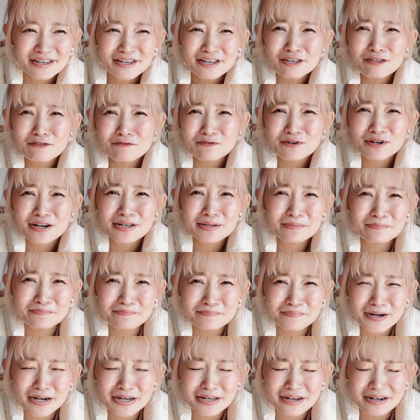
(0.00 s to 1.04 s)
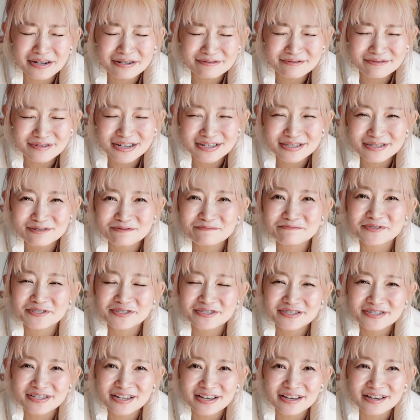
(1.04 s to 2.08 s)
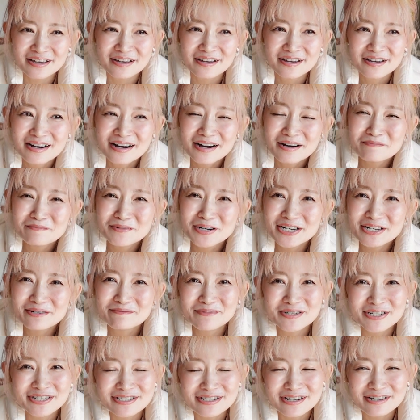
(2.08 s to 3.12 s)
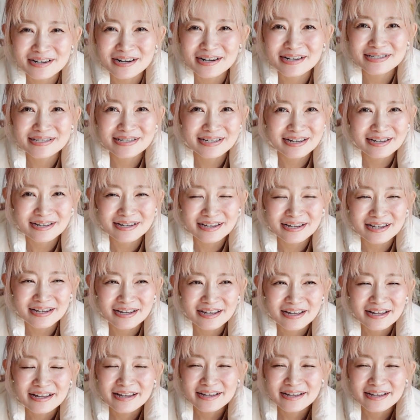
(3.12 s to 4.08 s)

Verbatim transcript: いいのがいっぱいあるなと思ってハマりました、完全に。